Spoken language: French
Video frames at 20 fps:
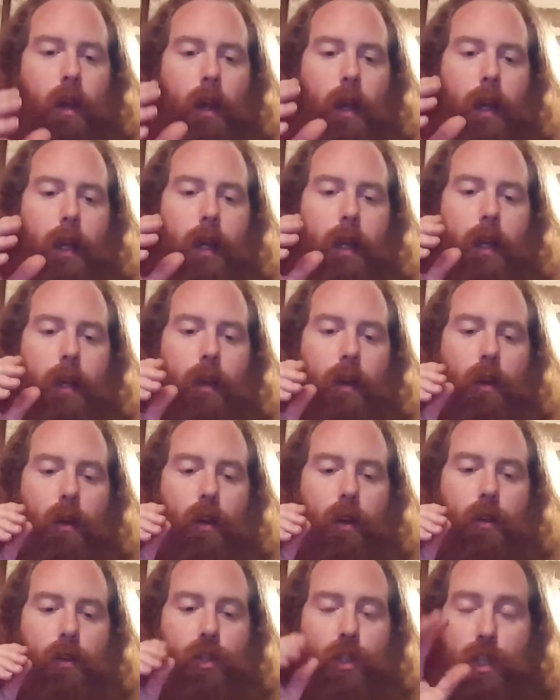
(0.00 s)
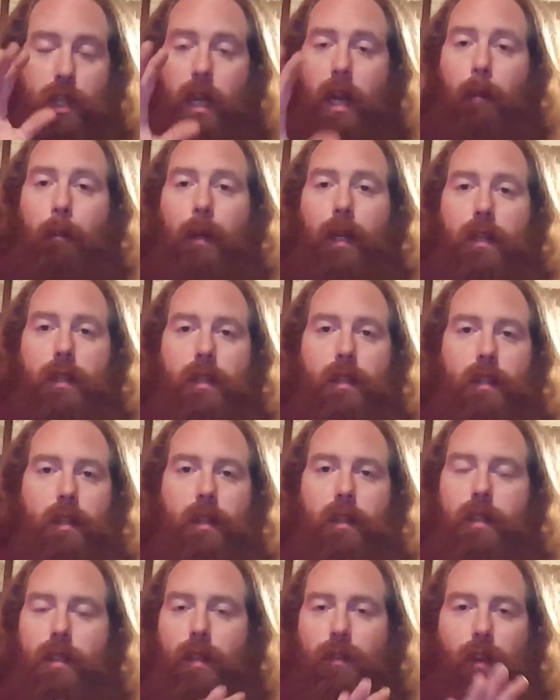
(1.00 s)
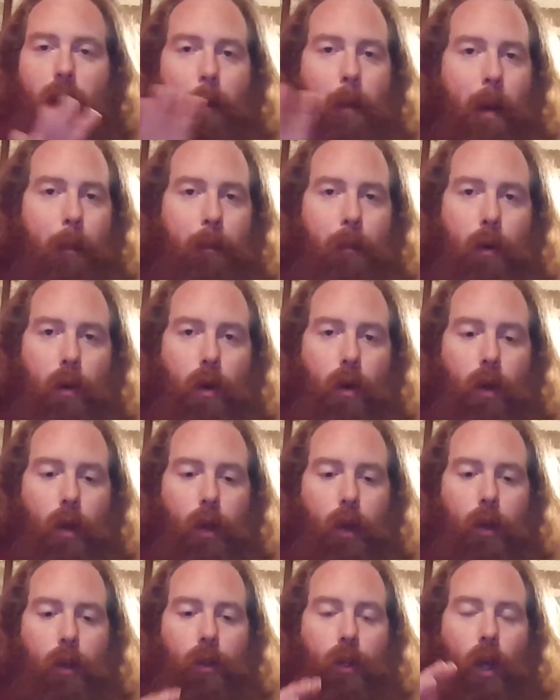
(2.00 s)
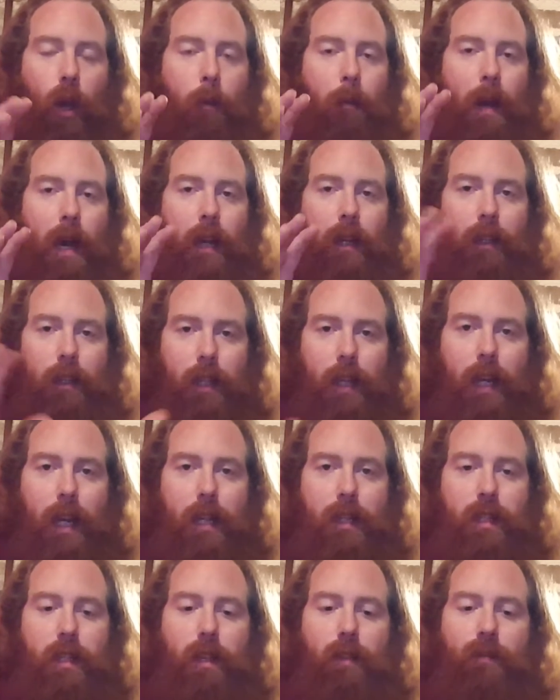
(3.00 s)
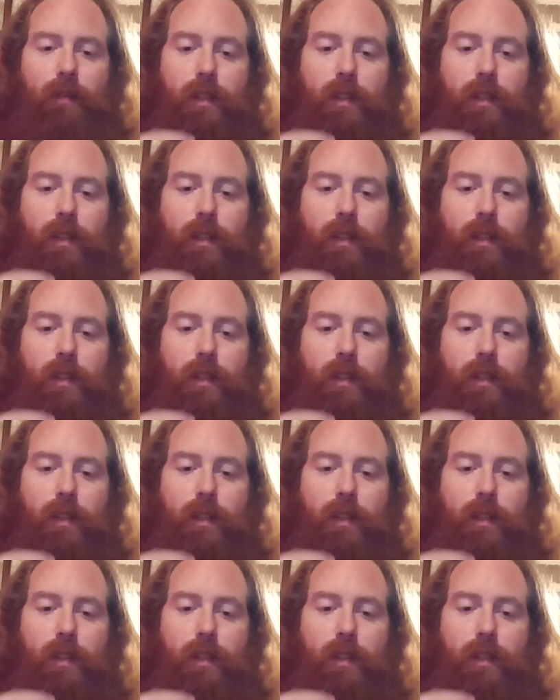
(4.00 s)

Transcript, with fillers: Et euh, je tiens à le préciser, c'est vraiment pas une remarque négative,